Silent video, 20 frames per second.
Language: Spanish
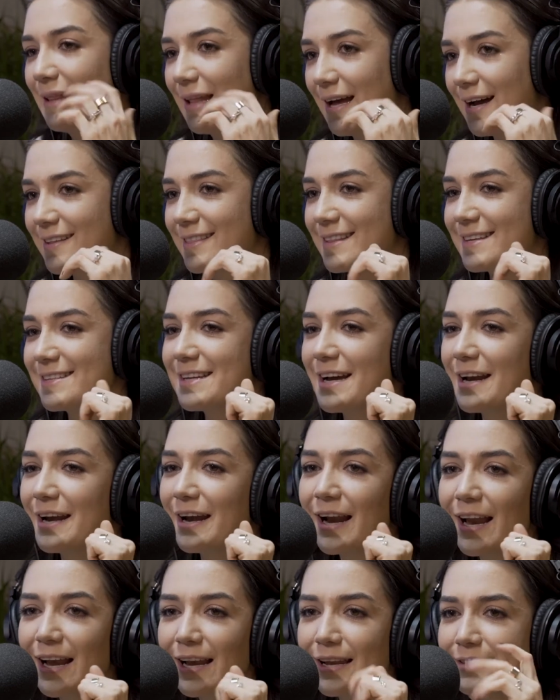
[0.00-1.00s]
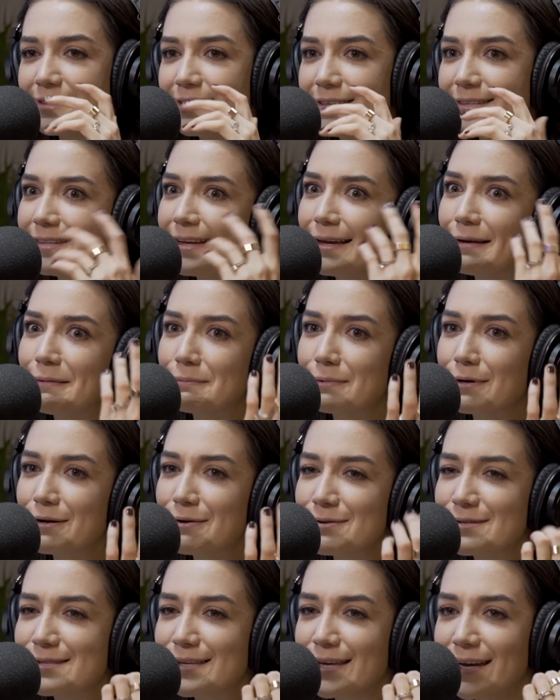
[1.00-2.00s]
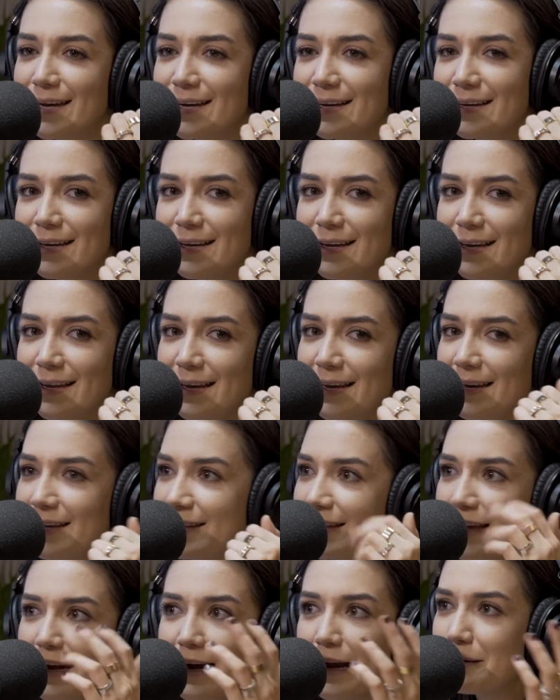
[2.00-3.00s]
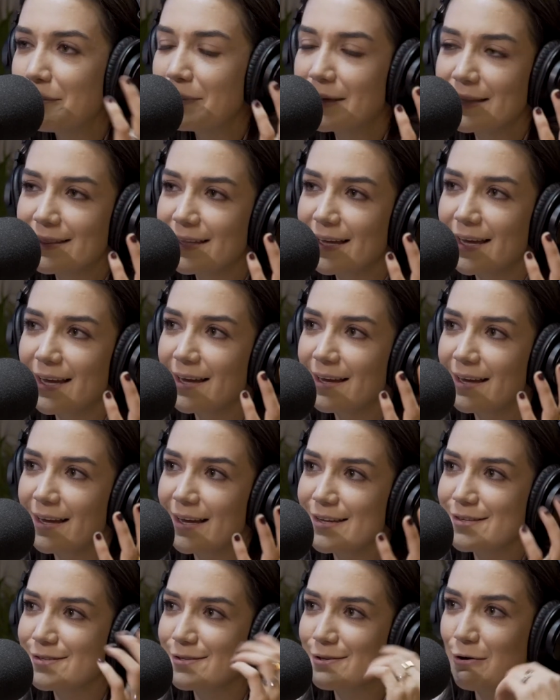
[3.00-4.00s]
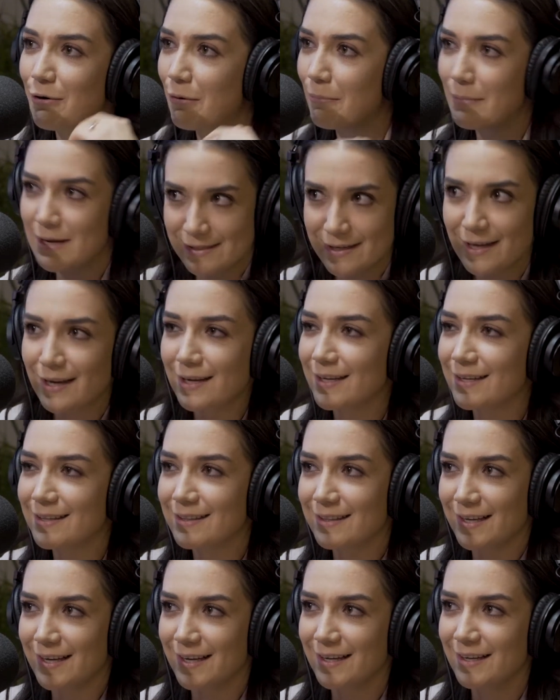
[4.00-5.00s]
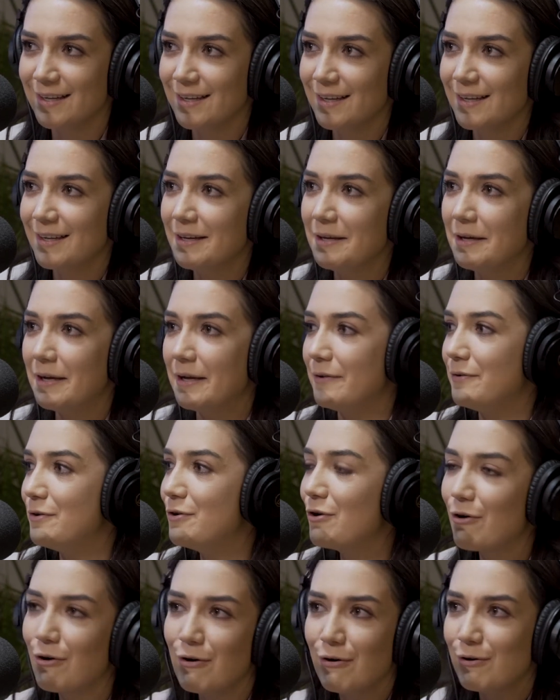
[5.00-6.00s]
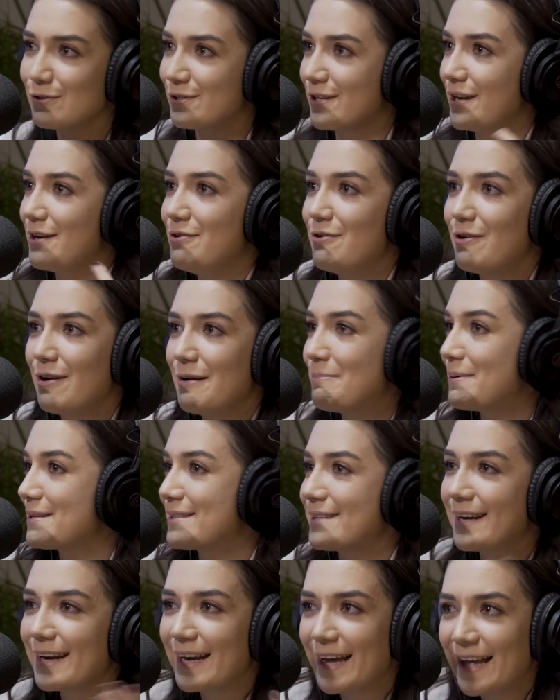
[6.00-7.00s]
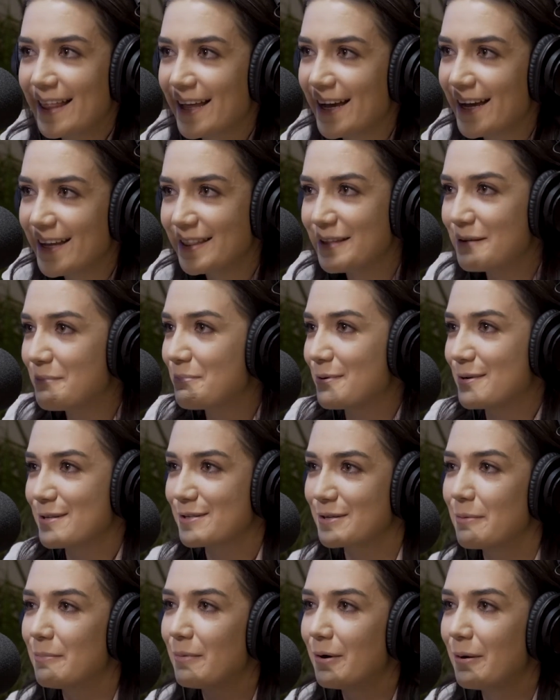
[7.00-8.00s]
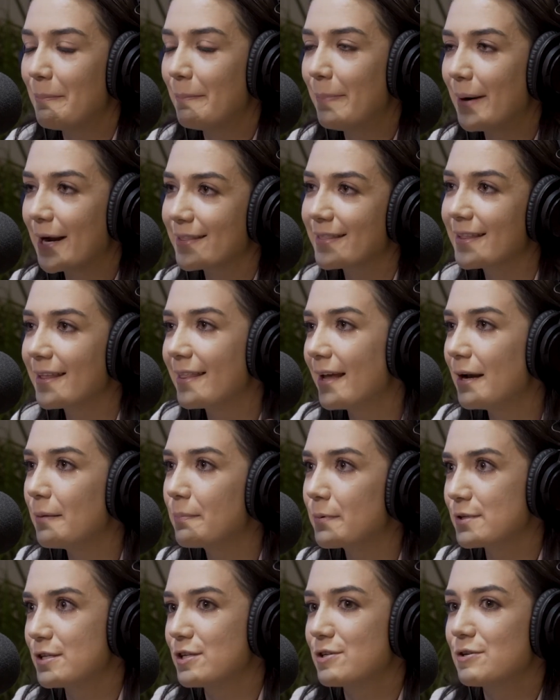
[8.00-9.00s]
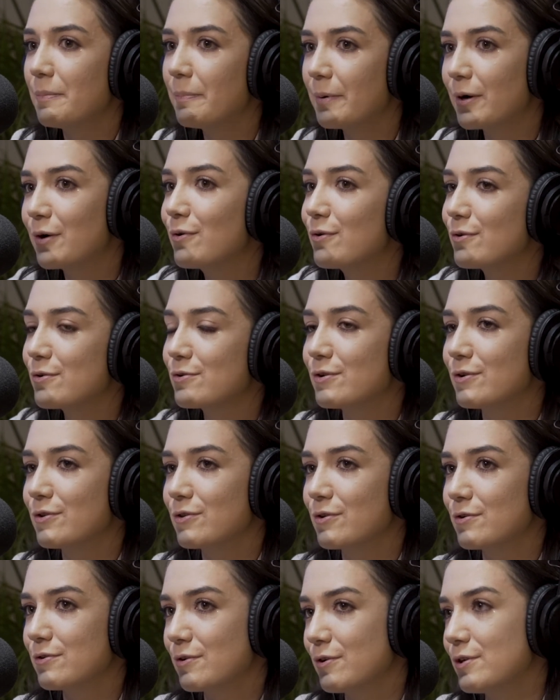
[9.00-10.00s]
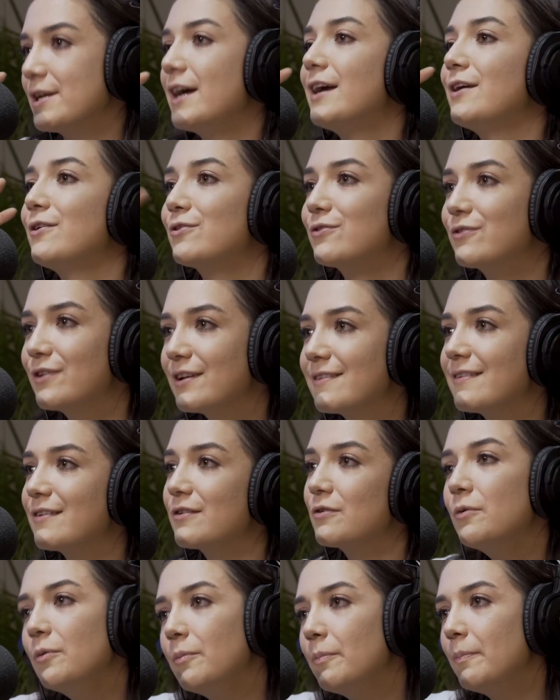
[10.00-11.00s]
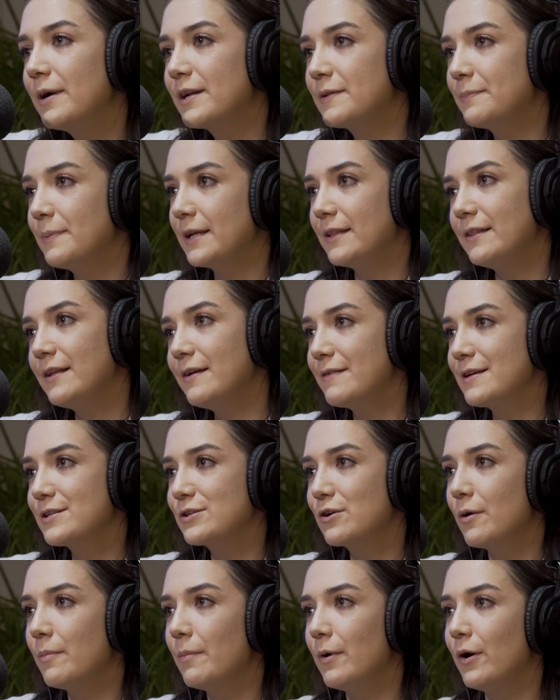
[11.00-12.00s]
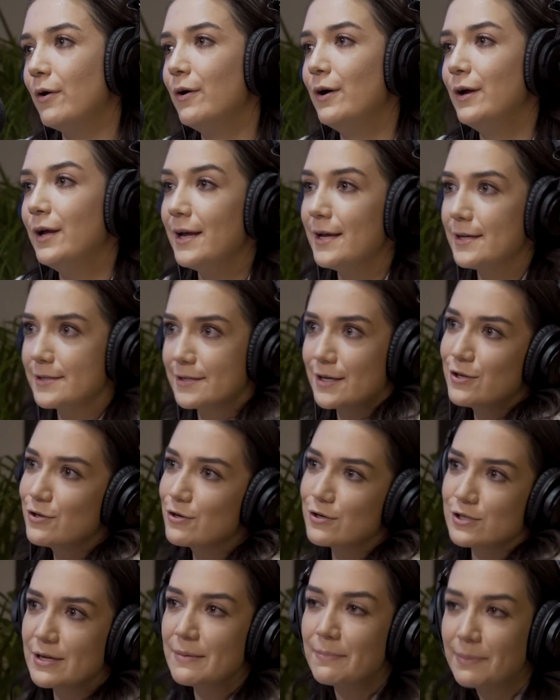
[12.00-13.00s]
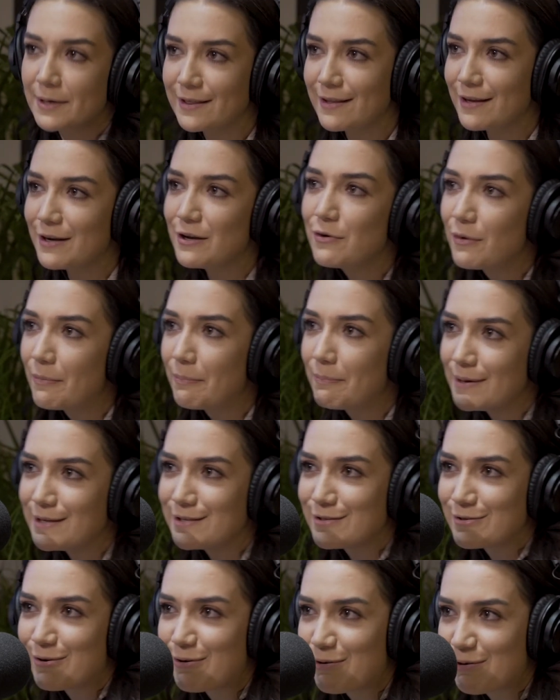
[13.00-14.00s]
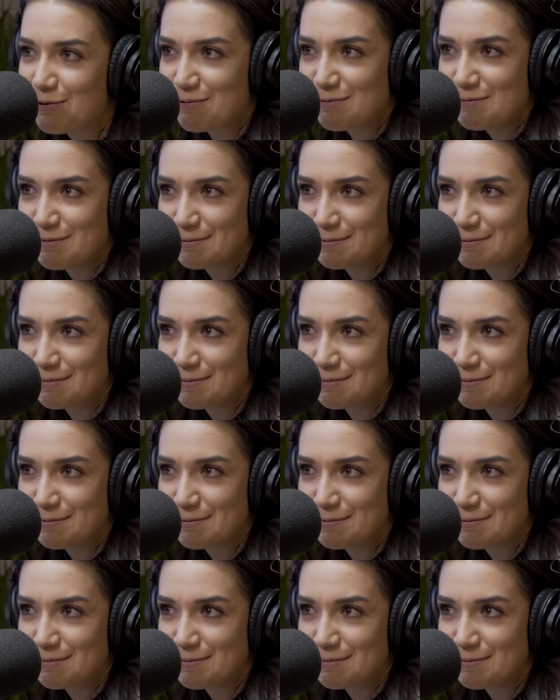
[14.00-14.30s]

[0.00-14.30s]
artesana les dice, bueno, es que literalmente es lo más caliente, no, o sea, no le pasa nada, tipo, es como parte del proceso, pero nosotros, o sea, ellos desde su perspectiva es como, es que yo siempre he tenido piso